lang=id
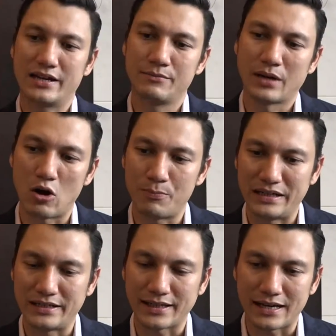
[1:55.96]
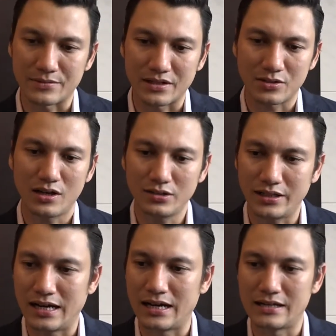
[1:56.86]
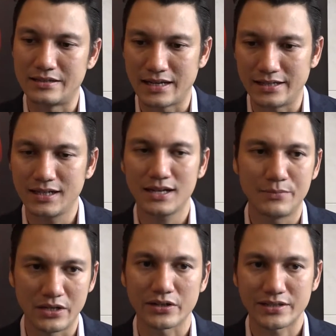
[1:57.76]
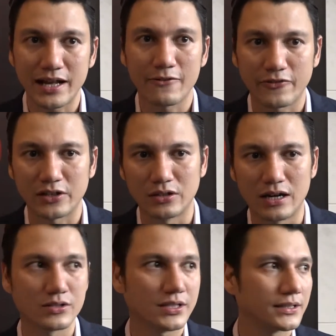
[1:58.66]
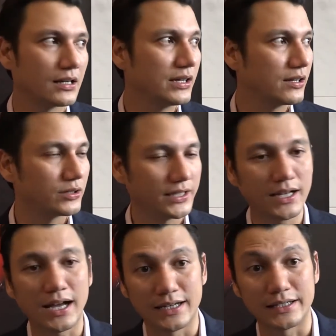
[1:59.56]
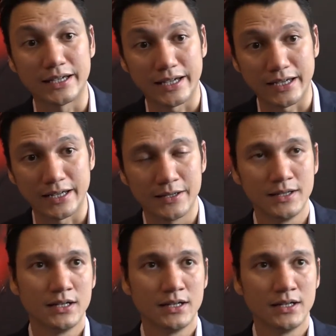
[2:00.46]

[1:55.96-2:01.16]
ingin beropini terhadap sesuatu ya jadilah be yourself gitu. Nggak usah terlalu ngikutin yang kanan kiri.